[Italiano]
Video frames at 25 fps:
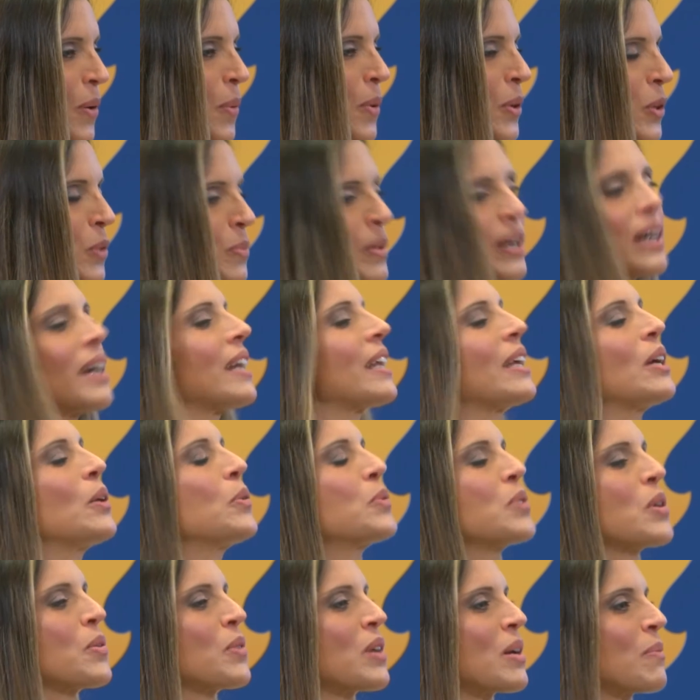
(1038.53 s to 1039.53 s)
quando magari
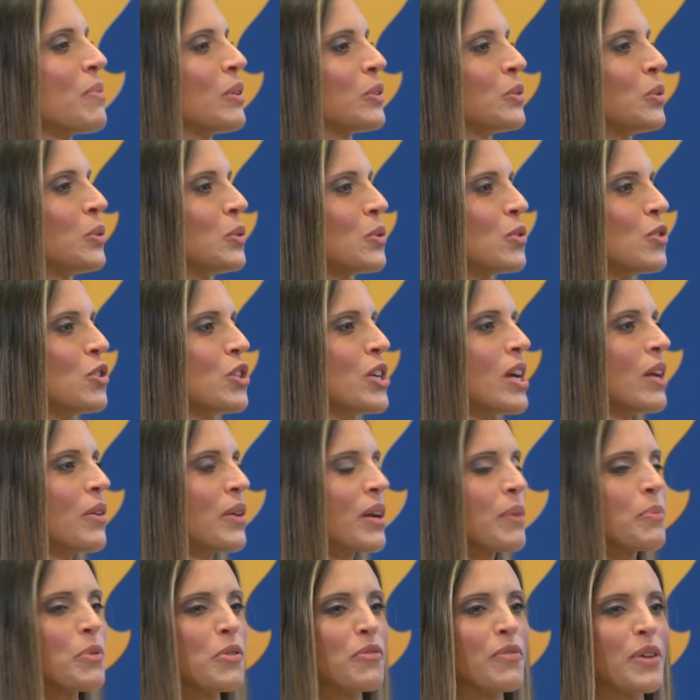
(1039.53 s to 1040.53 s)
uno ha una patologia,
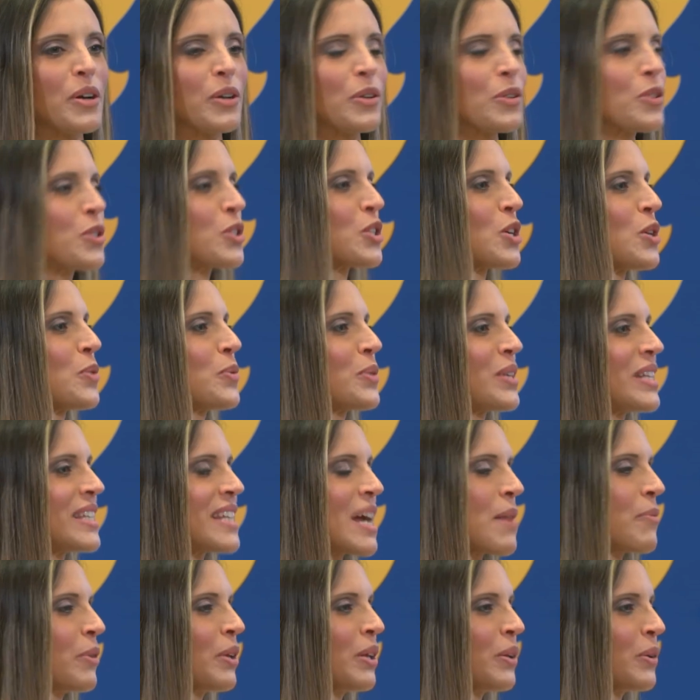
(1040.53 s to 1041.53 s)
allora può fare so, un
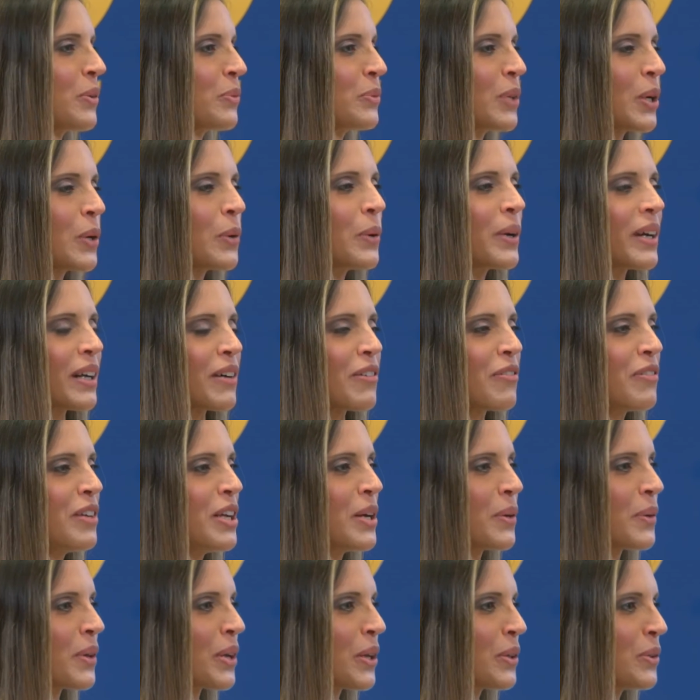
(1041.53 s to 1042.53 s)
esame,
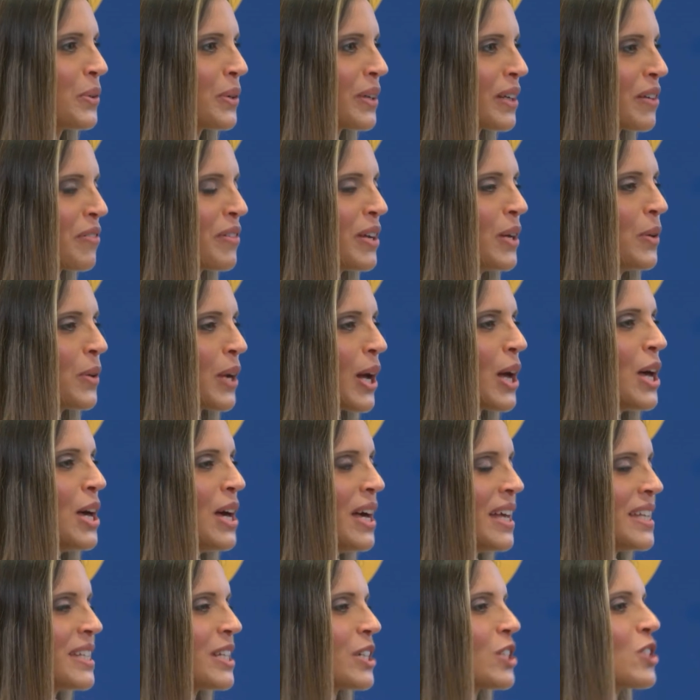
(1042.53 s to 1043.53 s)
un'ecografia, una radiografia, allora
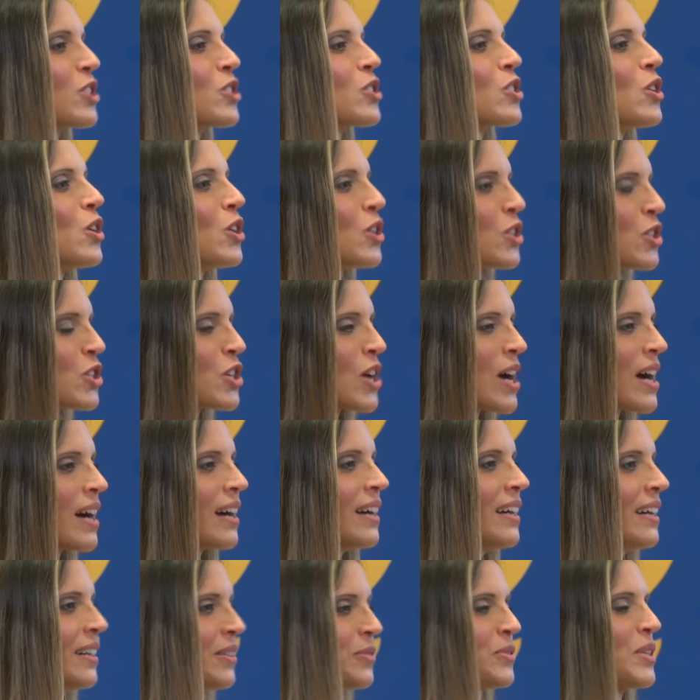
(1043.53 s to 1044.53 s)
si associa
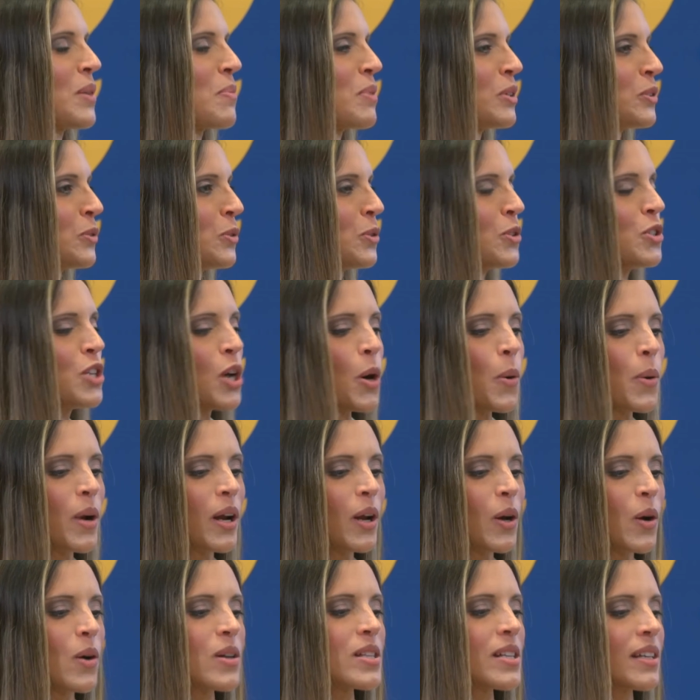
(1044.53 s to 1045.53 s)
una patologia a
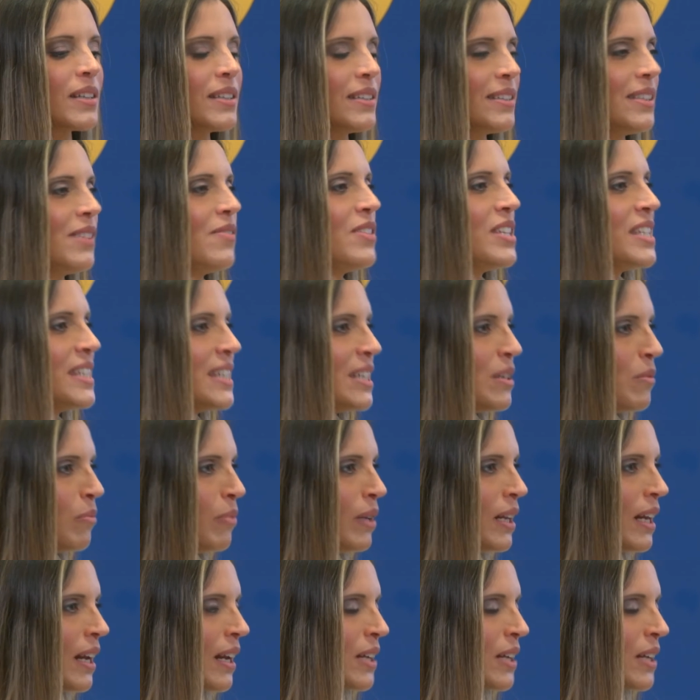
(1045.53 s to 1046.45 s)
qualcosa di divisibile.